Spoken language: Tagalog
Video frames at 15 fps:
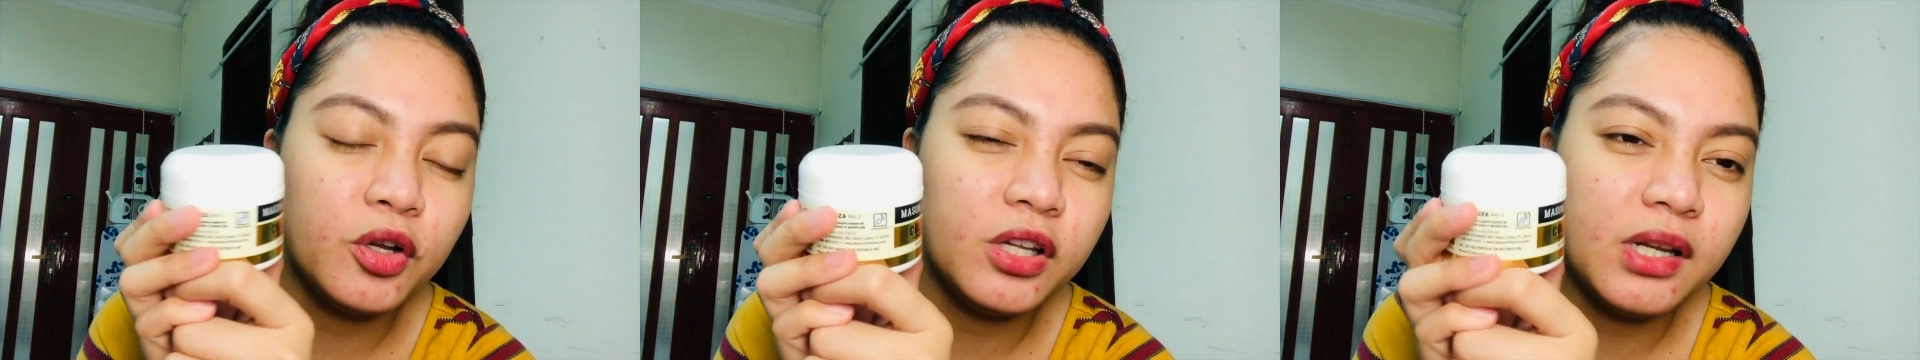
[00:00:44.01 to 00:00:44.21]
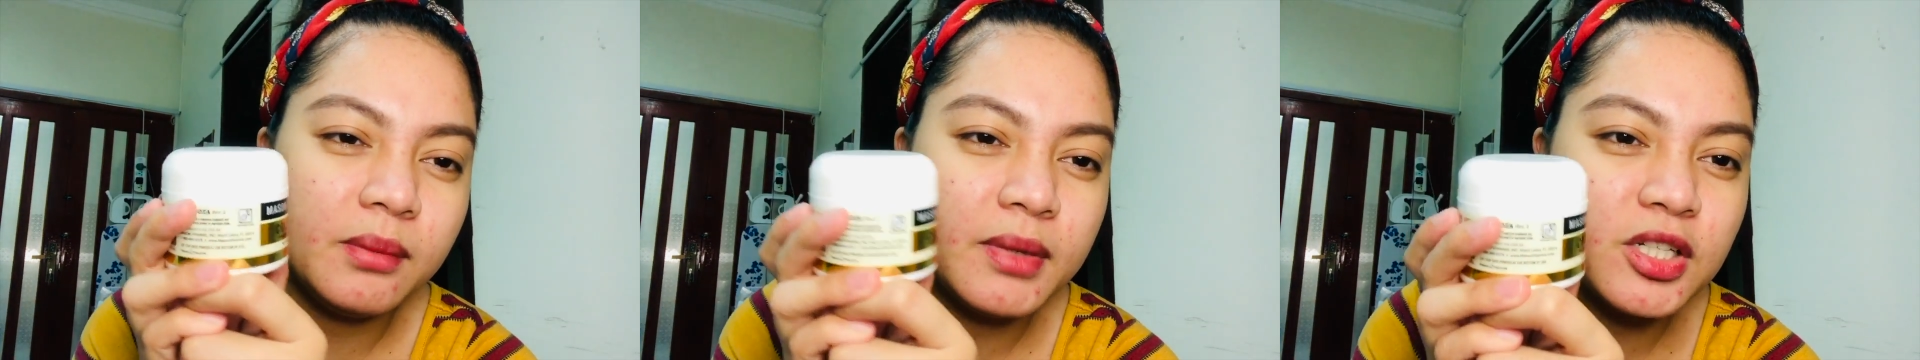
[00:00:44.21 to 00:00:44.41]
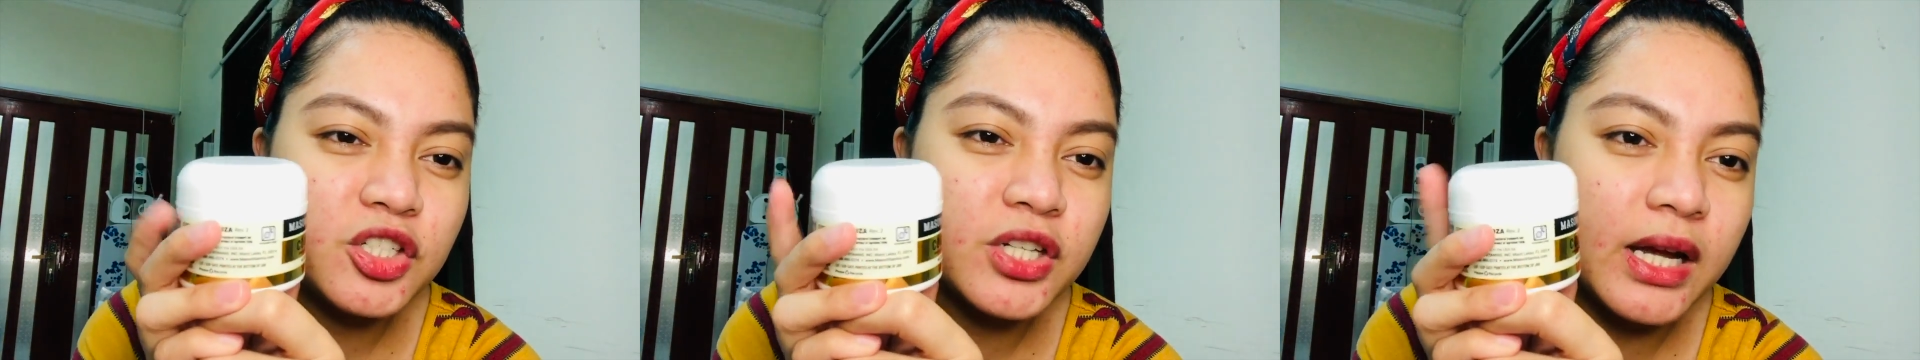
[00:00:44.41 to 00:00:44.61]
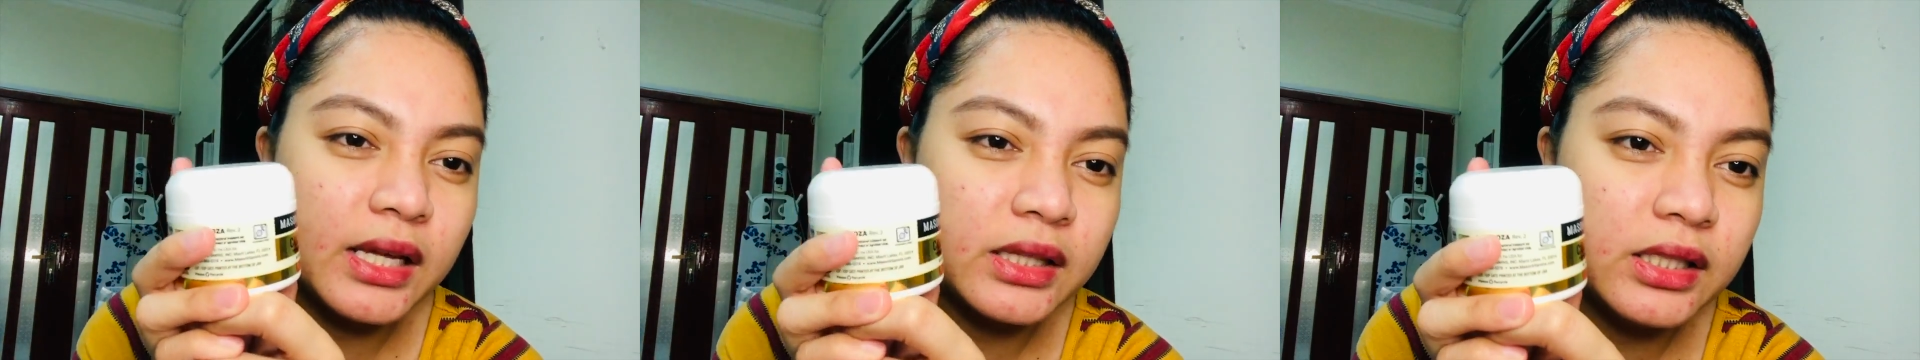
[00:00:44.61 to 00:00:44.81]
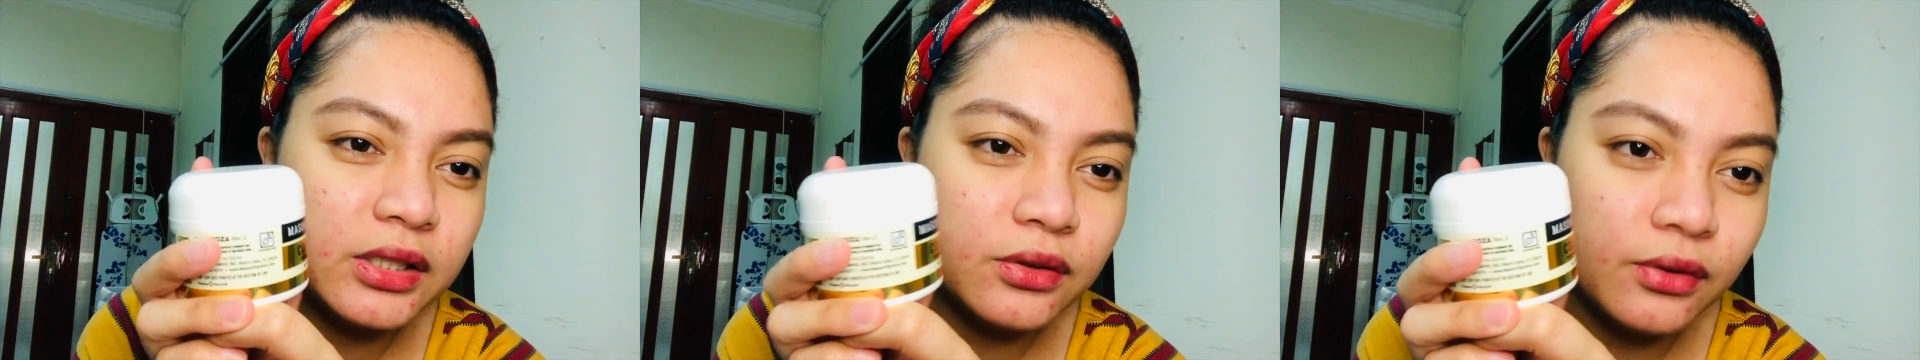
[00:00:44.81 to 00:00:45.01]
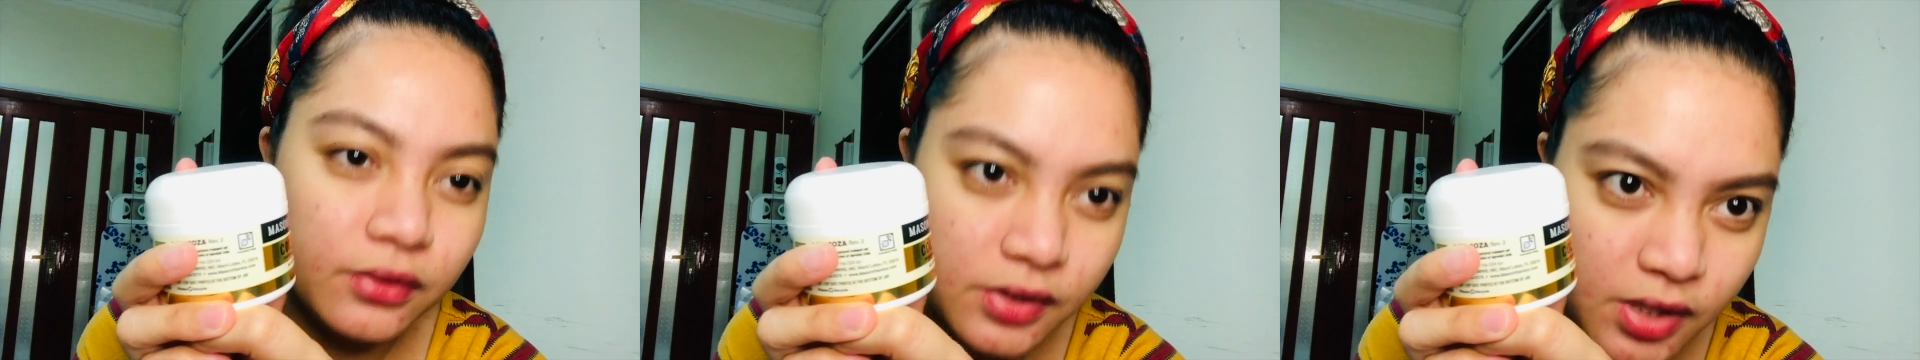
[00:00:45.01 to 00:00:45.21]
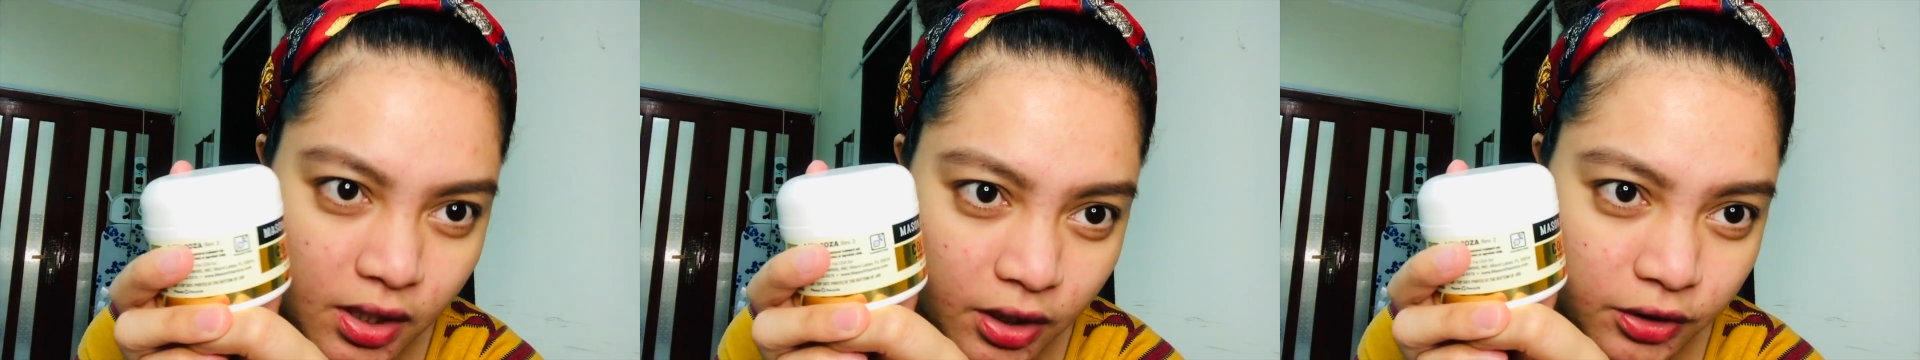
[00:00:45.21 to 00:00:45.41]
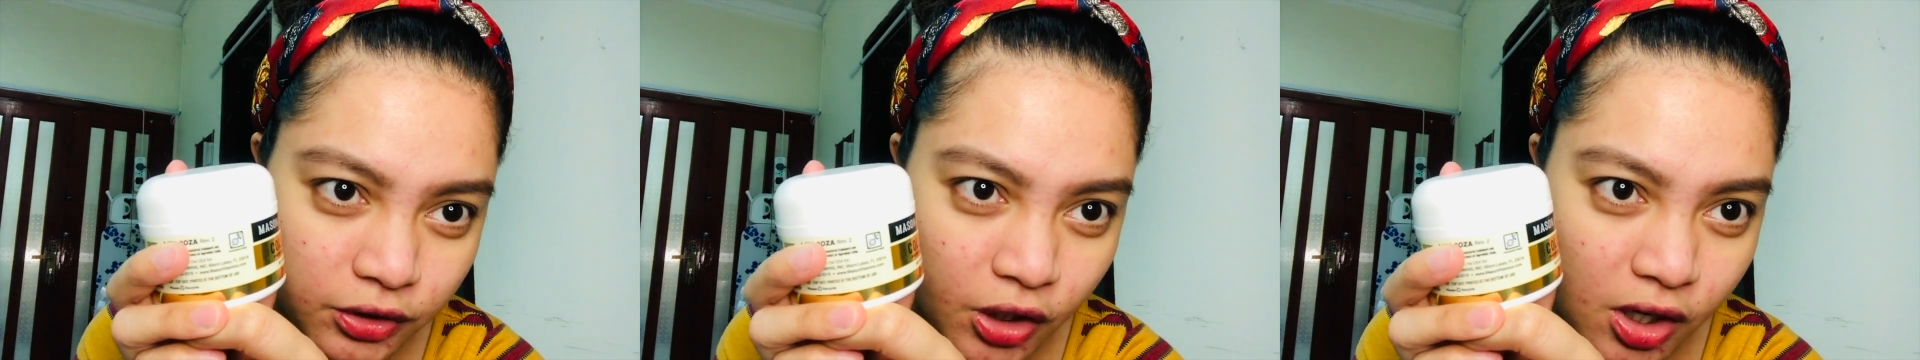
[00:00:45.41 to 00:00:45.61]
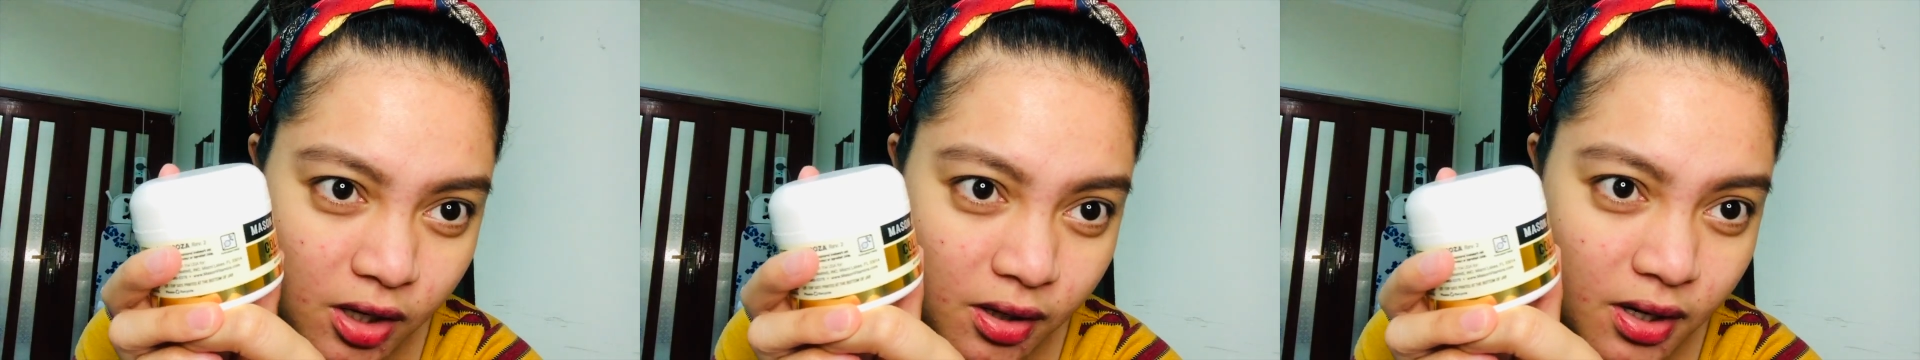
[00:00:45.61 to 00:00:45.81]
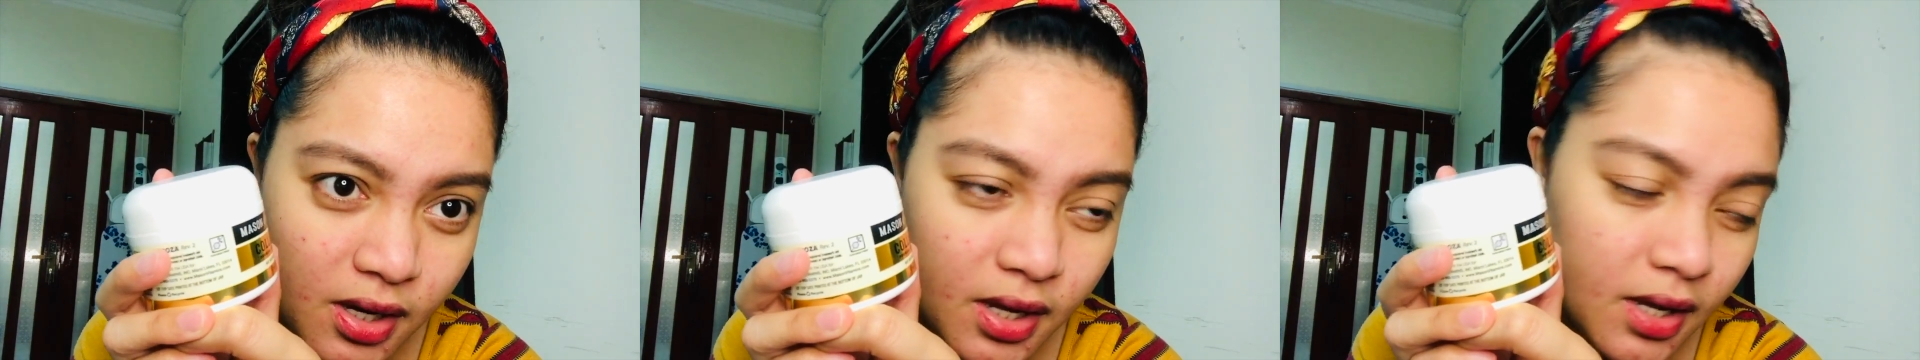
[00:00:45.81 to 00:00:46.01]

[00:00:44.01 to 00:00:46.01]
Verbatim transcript: naman siya dito sa Qatar.